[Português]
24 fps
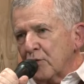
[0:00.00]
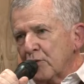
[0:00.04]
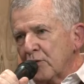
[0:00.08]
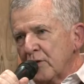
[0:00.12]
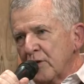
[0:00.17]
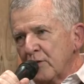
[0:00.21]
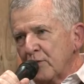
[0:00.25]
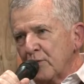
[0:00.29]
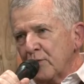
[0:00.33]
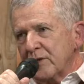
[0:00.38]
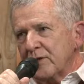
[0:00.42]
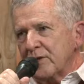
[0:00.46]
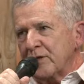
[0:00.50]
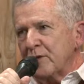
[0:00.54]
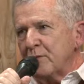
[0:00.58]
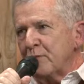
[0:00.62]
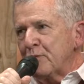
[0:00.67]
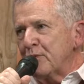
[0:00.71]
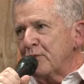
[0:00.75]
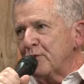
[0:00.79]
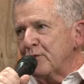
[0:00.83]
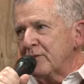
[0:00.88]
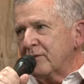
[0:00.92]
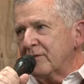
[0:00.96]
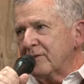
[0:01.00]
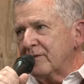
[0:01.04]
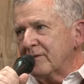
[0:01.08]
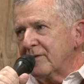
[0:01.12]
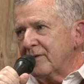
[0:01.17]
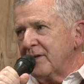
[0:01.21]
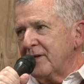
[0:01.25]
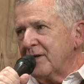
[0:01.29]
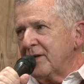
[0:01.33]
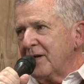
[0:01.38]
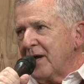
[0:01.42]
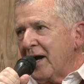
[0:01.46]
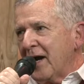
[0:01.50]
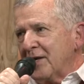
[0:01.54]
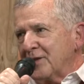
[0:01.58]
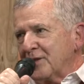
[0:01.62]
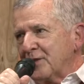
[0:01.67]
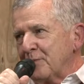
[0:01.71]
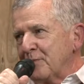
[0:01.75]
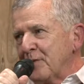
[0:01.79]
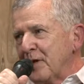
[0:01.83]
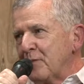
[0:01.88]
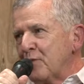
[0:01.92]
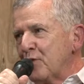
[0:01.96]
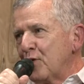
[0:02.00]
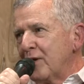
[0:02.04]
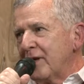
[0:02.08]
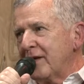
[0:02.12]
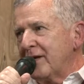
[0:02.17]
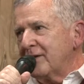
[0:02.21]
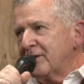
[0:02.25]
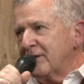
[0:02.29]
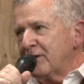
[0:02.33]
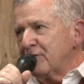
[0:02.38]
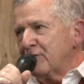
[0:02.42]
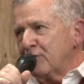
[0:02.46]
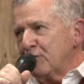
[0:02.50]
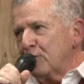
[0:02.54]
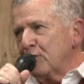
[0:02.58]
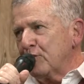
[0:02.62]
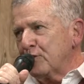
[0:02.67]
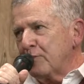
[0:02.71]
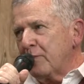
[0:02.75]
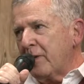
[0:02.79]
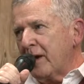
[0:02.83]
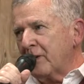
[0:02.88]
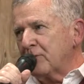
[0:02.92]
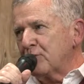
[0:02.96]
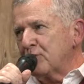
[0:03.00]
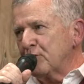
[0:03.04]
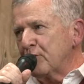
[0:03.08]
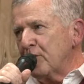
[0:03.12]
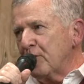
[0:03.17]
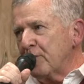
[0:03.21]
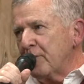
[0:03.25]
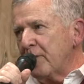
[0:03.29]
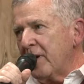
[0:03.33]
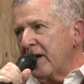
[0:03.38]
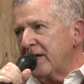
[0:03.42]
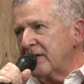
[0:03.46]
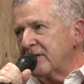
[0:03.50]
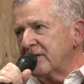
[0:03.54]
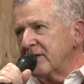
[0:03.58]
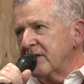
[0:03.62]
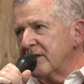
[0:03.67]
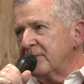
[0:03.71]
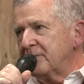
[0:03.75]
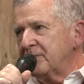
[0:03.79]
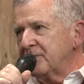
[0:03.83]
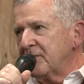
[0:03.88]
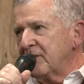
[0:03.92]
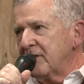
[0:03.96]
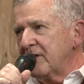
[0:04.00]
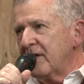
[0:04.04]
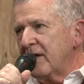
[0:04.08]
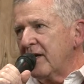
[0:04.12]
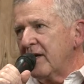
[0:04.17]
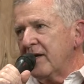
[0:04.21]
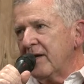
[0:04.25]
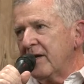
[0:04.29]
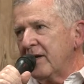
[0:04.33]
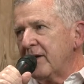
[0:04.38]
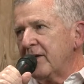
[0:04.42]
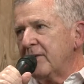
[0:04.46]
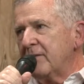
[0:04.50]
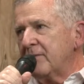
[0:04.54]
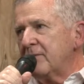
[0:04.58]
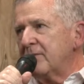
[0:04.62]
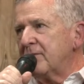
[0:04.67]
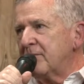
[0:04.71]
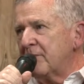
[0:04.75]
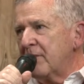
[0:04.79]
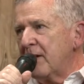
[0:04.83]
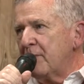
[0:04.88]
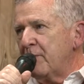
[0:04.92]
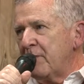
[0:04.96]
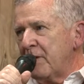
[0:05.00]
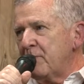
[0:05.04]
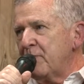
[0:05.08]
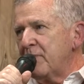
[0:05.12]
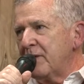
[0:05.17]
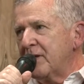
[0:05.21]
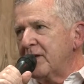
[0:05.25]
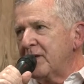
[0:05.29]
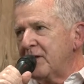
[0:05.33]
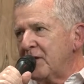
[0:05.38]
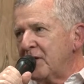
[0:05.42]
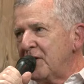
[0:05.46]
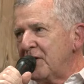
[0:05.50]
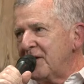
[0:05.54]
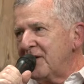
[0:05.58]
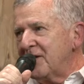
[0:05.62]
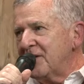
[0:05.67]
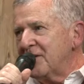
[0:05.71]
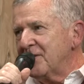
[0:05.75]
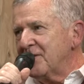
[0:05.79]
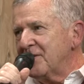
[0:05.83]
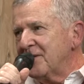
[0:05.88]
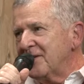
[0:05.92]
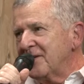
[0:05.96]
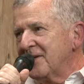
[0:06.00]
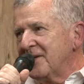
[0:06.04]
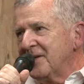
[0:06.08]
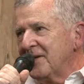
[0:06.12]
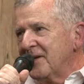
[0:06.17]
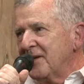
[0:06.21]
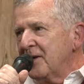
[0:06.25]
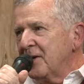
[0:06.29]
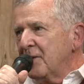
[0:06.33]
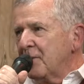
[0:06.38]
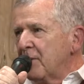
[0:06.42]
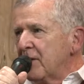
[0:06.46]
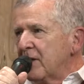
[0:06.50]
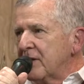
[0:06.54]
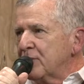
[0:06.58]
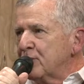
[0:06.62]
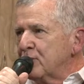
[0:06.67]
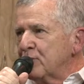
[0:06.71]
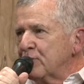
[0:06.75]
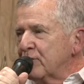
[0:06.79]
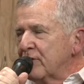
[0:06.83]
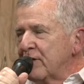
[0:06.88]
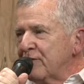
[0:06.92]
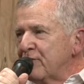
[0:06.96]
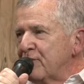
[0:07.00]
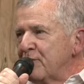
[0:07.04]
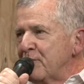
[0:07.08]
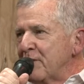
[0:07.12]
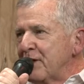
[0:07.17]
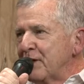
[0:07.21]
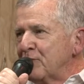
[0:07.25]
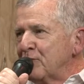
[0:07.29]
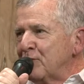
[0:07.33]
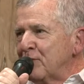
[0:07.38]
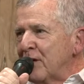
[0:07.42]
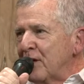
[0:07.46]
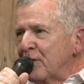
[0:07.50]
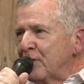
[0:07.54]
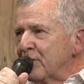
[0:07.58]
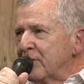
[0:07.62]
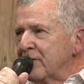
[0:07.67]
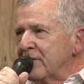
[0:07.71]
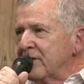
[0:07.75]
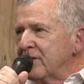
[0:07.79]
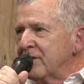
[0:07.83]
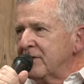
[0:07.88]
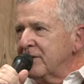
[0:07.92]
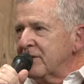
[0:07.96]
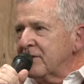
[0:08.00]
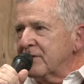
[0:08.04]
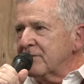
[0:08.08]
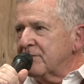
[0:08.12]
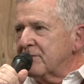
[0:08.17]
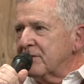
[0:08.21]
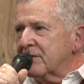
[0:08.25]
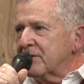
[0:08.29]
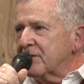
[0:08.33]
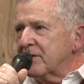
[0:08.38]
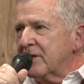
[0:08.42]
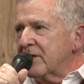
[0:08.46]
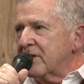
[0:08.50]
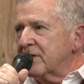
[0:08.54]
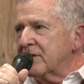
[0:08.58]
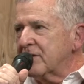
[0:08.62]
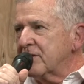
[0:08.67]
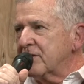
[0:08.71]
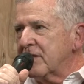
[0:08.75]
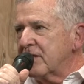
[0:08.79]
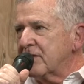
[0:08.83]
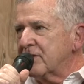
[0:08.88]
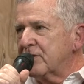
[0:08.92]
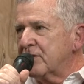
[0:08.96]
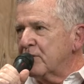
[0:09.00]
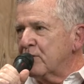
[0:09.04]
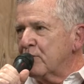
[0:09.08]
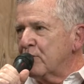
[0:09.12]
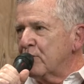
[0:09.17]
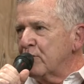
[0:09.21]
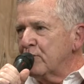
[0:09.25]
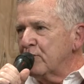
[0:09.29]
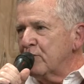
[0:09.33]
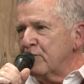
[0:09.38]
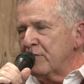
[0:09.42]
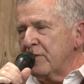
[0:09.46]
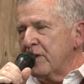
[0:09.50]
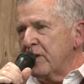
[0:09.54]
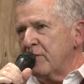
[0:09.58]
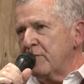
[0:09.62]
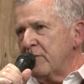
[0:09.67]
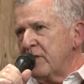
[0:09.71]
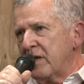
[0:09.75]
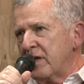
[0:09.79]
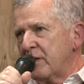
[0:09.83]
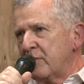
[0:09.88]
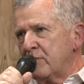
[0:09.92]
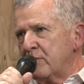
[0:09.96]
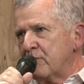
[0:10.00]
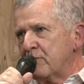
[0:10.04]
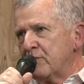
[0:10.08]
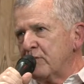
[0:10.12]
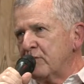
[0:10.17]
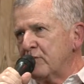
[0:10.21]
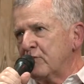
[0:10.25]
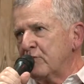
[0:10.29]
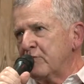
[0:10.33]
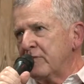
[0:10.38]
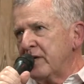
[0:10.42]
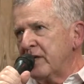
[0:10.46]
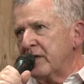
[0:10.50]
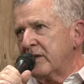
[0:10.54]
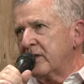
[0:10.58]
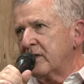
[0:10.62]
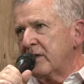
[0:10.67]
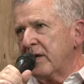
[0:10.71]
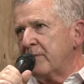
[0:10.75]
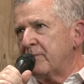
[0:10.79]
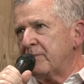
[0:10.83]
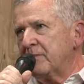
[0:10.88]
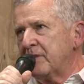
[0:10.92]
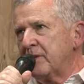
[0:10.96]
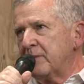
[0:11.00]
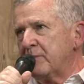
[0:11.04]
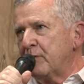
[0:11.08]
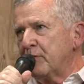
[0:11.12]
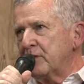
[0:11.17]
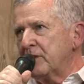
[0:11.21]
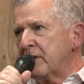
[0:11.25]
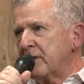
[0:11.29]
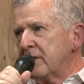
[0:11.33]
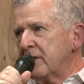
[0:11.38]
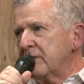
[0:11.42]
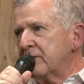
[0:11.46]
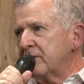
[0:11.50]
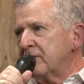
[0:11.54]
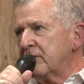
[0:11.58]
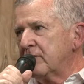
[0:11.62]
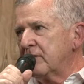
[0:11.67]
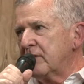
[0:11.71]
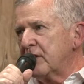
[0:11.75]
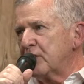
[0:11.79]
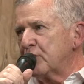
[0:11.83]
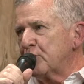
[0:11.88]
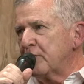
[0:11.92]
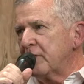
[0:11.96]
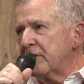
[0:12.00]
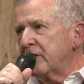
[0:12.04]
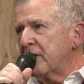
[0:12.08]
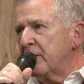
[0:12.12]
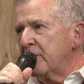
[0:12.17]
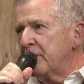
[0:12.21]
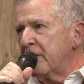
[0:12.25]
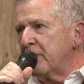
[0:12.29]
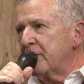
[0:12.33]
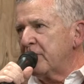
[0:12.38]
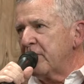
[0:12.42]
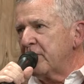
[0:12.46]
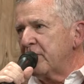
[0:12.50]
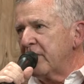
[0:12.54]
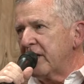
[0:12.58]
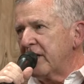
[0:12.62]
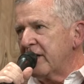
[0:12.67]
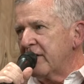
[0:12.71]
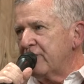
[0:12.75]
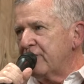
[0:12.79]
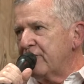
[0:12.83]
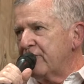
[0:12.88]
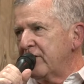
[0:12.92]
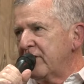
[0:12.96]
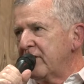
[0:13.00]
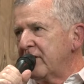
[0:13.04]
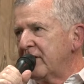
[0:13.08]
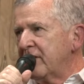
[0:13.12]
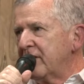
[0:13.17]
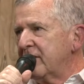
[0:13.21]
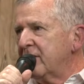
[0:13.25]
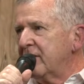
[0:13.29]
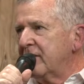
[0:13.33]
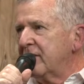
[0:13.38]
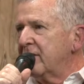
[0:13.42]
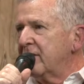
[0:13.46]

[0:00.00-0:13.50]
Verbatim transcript: eu tenho um exemplo em casa. Minha mulher teve dois partos normais, né? E ela é, é bem pequenininha, mas não teve medo não. E as crianças nasceram muito bem. Eu me lembro muito bem que na, depois da, do nascimento da minha primeira filha,